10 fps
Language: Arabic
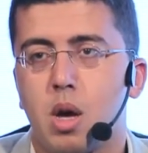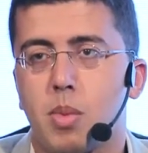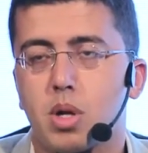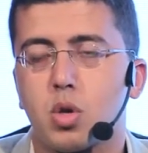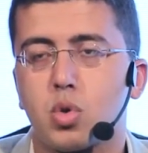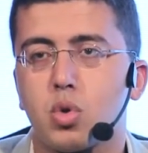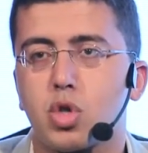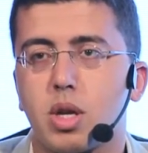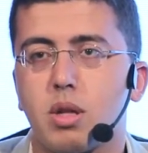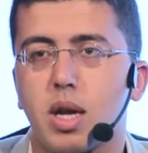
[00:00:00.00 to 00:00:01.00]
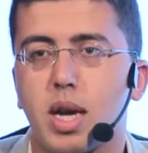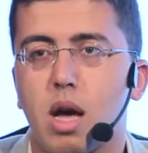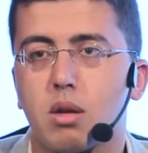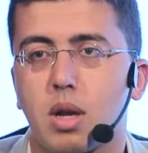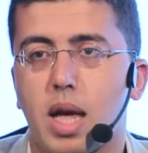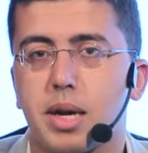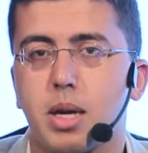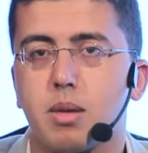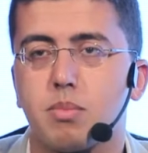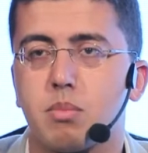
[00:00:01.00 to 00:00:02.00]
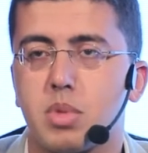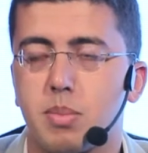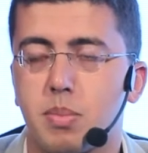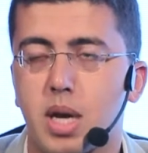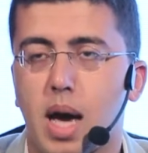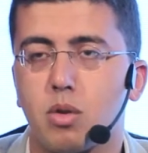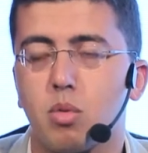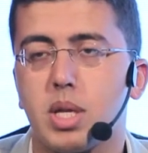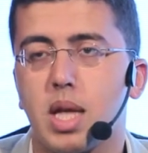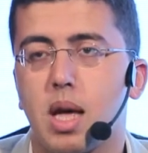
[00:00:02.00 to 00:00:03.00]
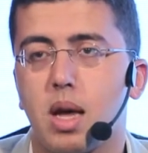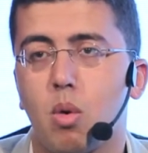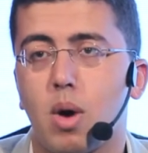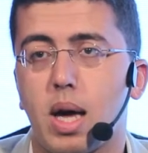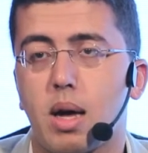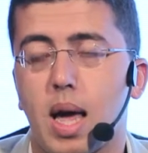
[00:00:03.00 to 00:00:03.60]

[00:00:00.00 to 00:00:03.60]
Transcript: مرضى كسور الشرايين التاجيه اكتر حاجه بيعانوا منها هو